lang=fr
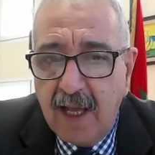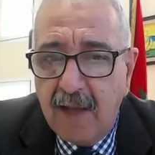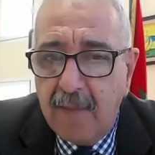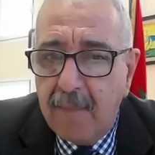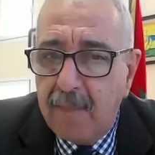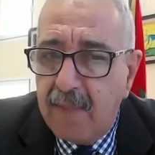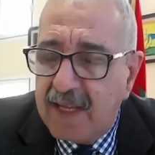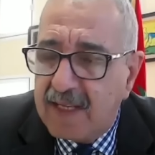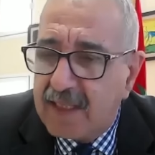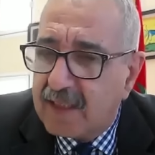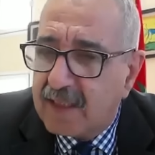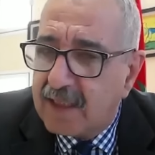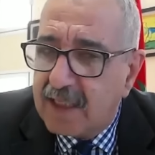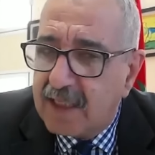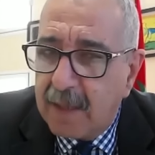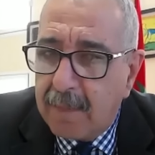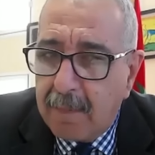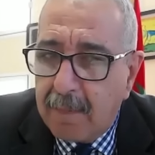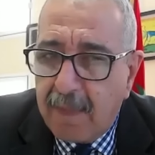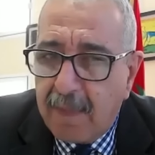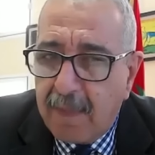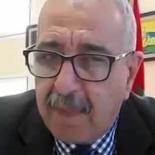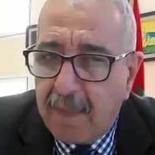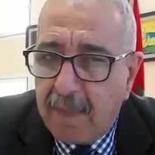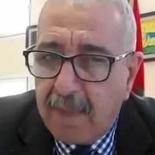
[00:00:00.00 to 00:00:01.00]
Mais ce n'est
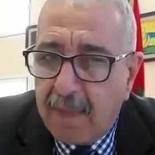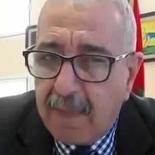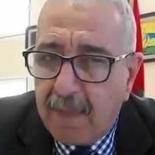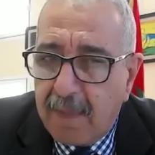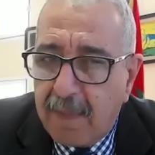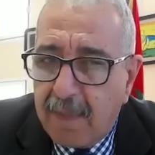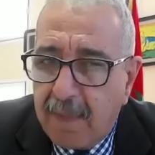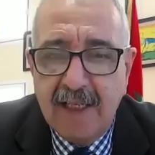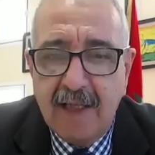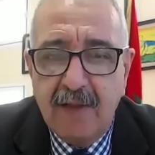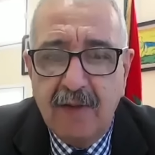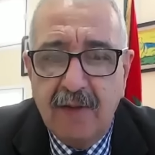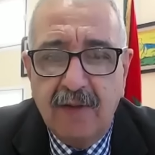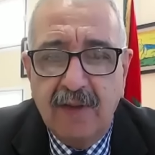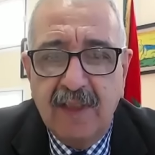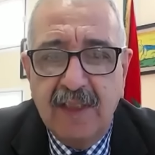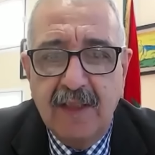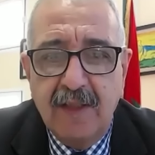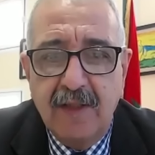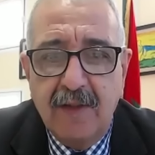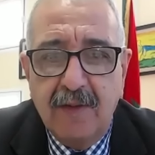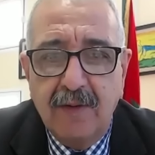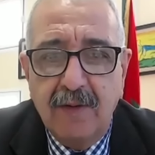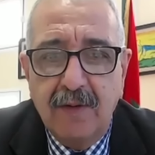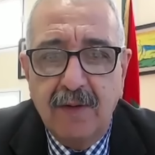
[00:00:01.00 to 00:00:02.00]
pas à l'extérieur
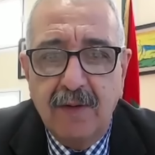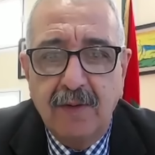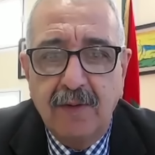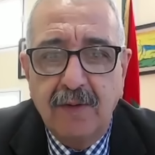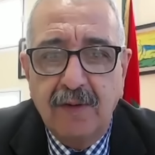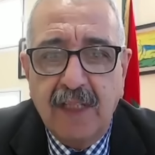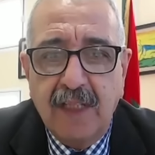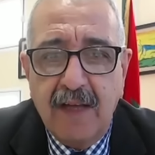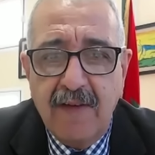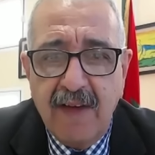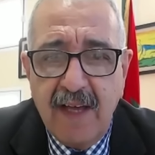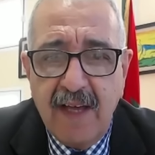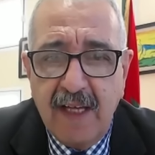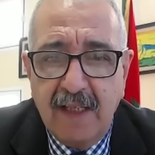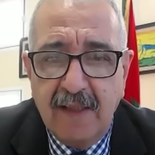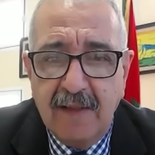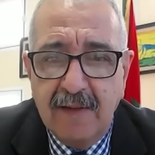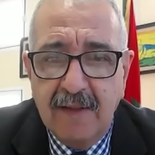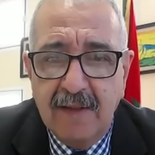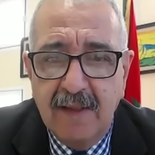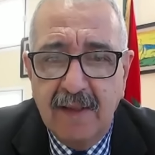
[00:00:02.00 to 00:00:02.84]
du travail